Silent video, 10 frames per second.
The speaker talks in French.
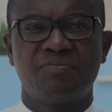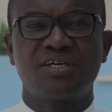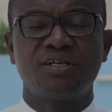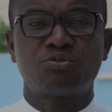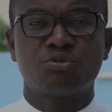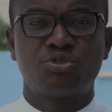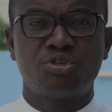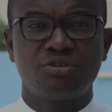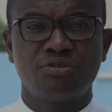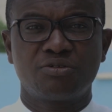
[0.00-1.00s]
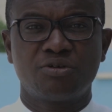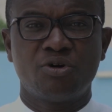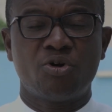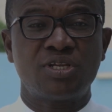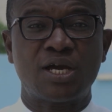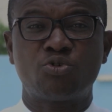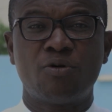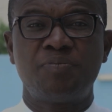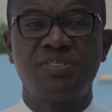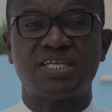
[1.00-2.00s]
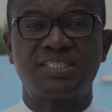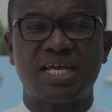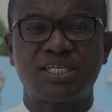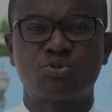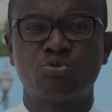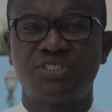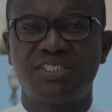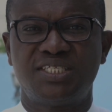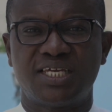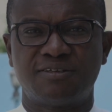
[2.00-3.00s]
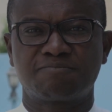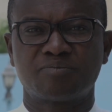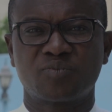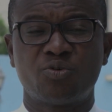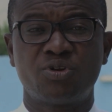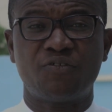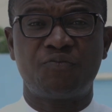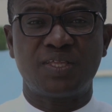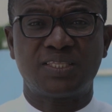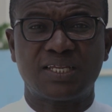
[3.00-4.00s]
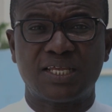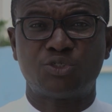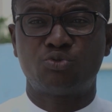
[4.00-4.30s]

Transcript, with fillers: Mais quand on jeûne, on accomplit ses tâches quotidiennes. On les fait dans la